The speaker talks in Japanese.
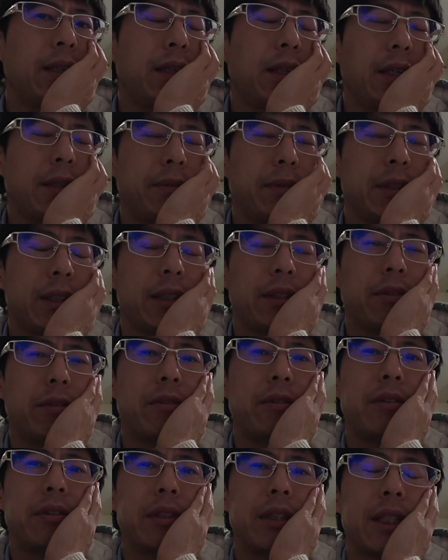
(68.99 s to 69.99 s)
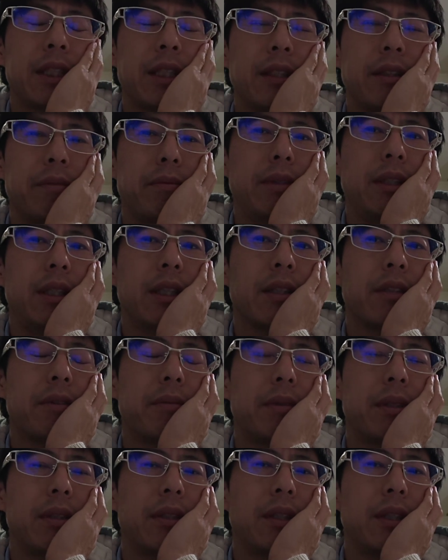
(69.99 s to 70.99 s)
で、多分その方法じゃないと無理だと
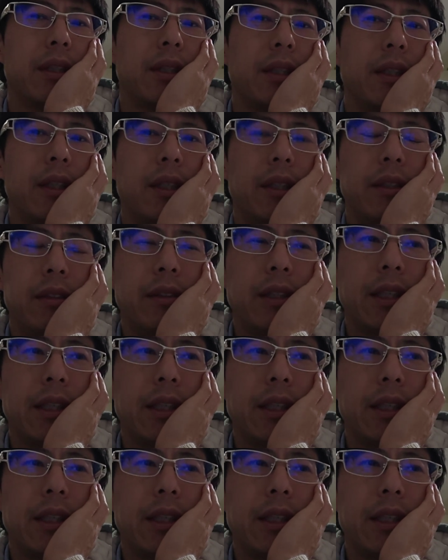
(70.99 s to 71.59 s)
思う。